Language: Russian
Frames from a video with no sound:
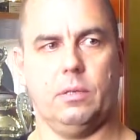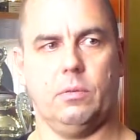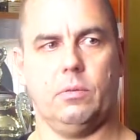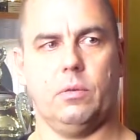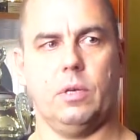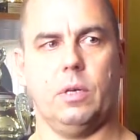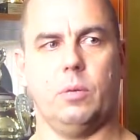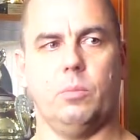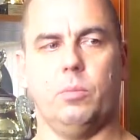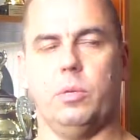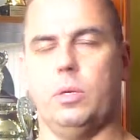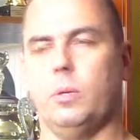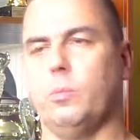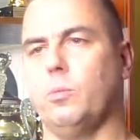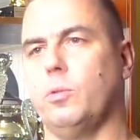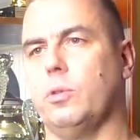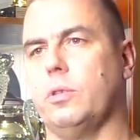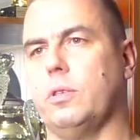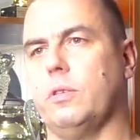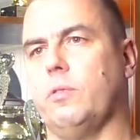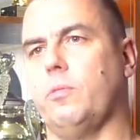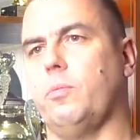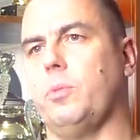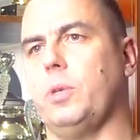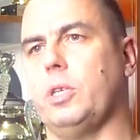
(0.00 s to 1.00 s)
Ну, как бы
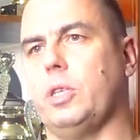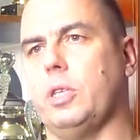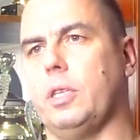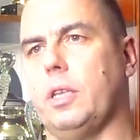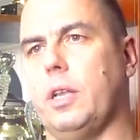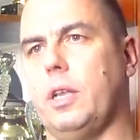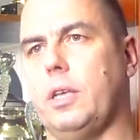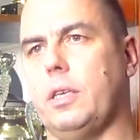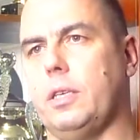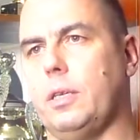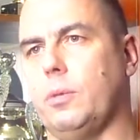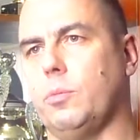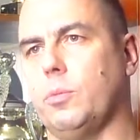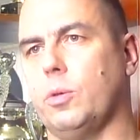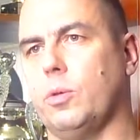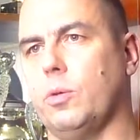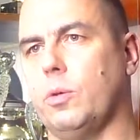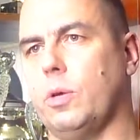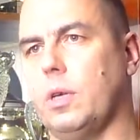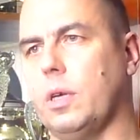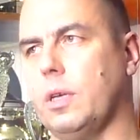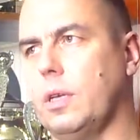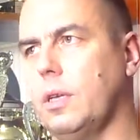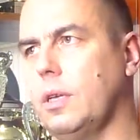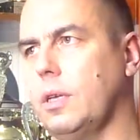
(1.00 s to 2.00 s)
эмоций, впечатлений
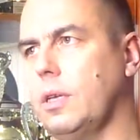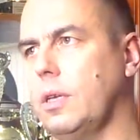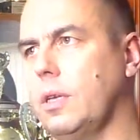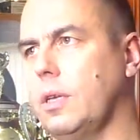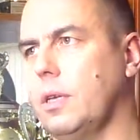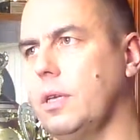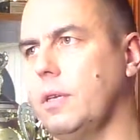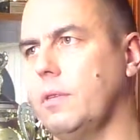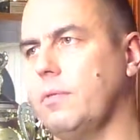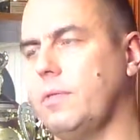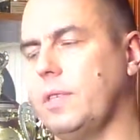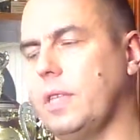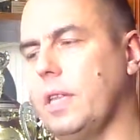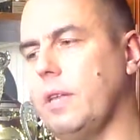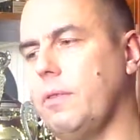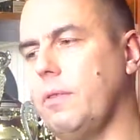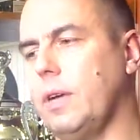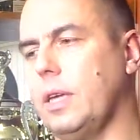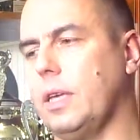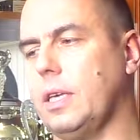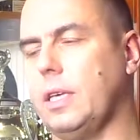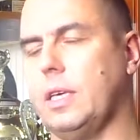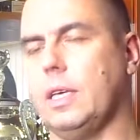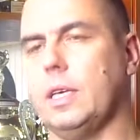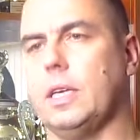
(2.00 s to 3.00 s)
много. В
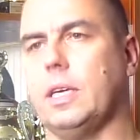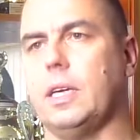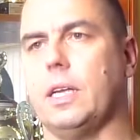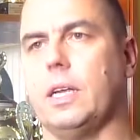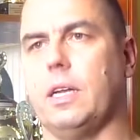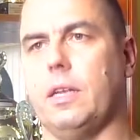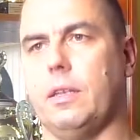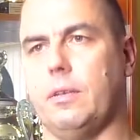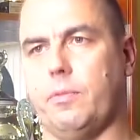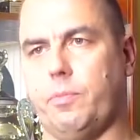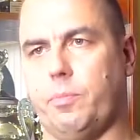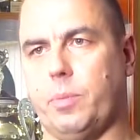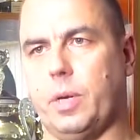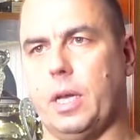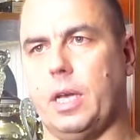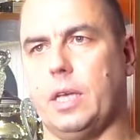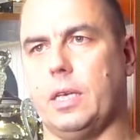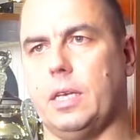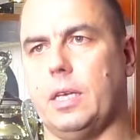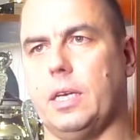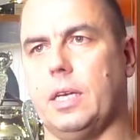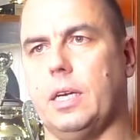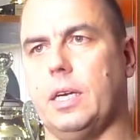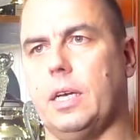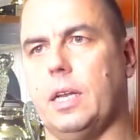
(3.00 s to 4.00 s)
Словакии играли, в
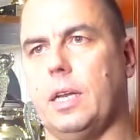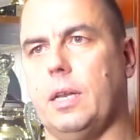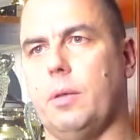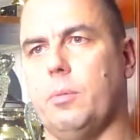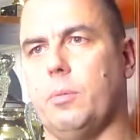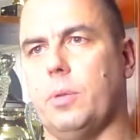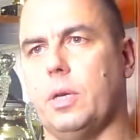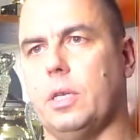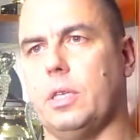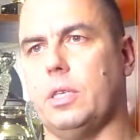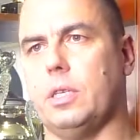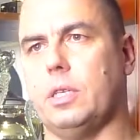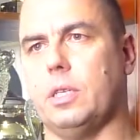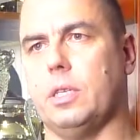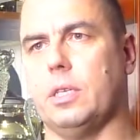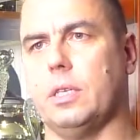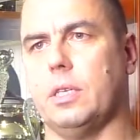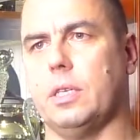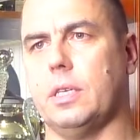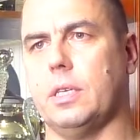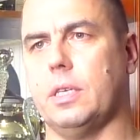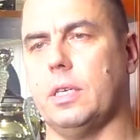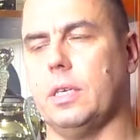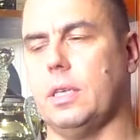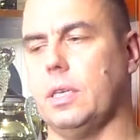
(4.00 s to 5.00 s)
Праге играли матчи.
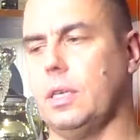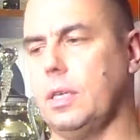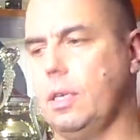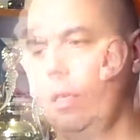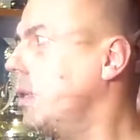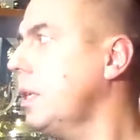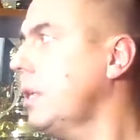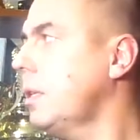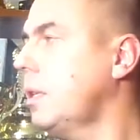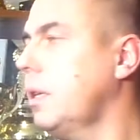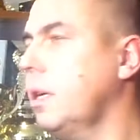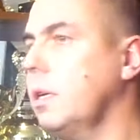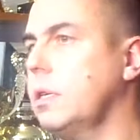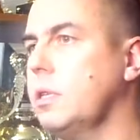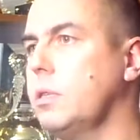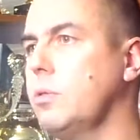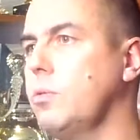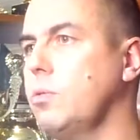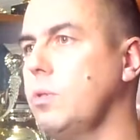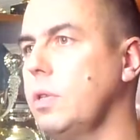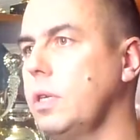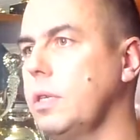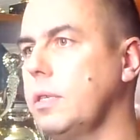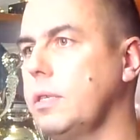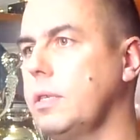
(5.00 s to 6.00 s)
А также
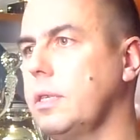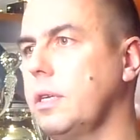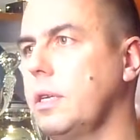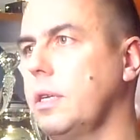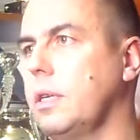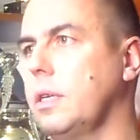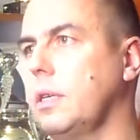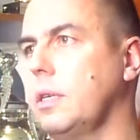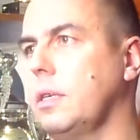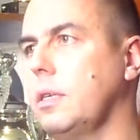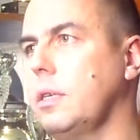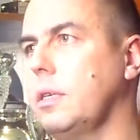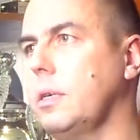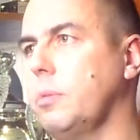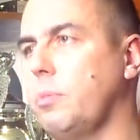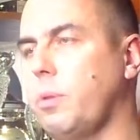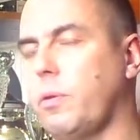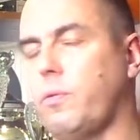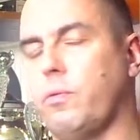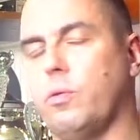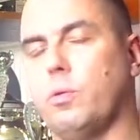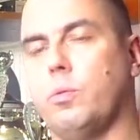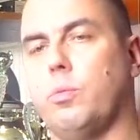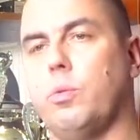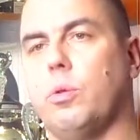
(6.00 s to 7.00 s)
у нас э, по
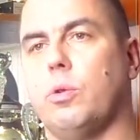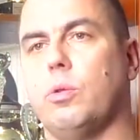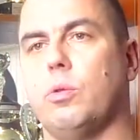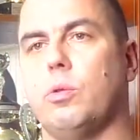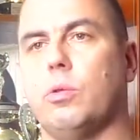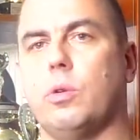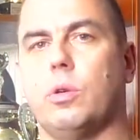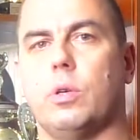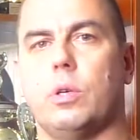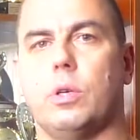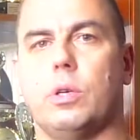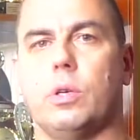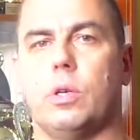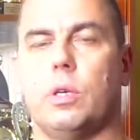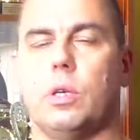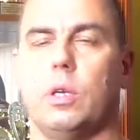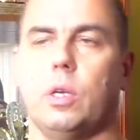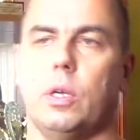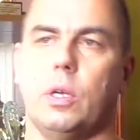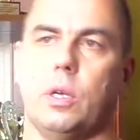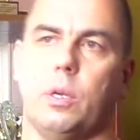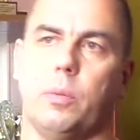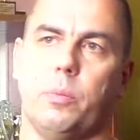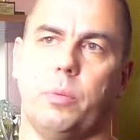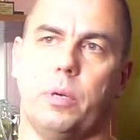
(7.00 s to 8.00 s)
футболу
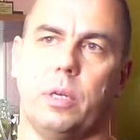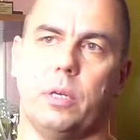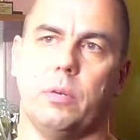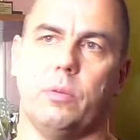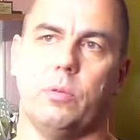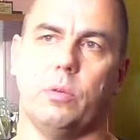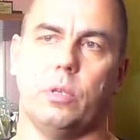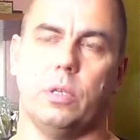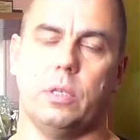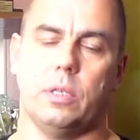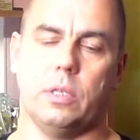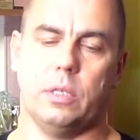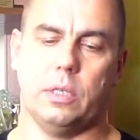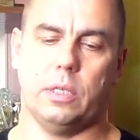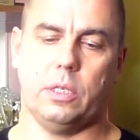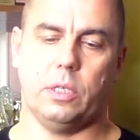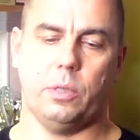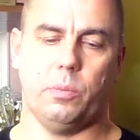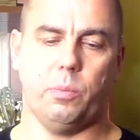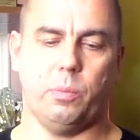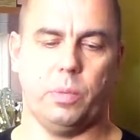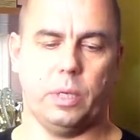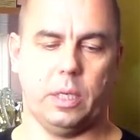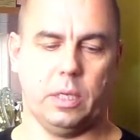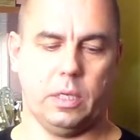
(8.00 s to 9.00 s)
проводится
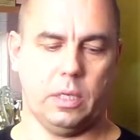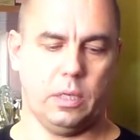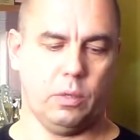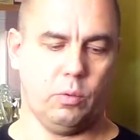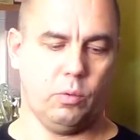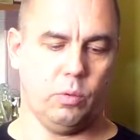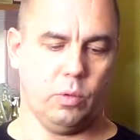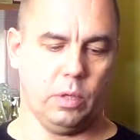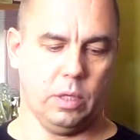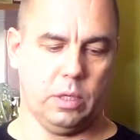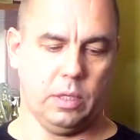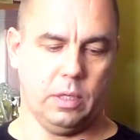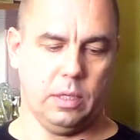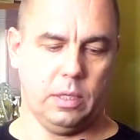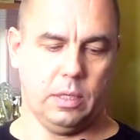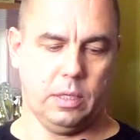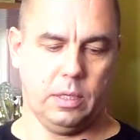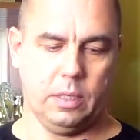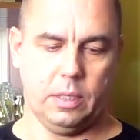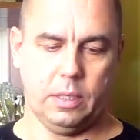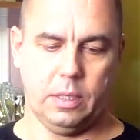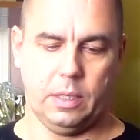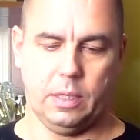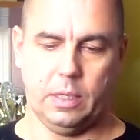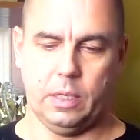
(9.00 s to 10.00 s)
чемпионат города –
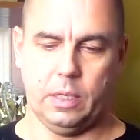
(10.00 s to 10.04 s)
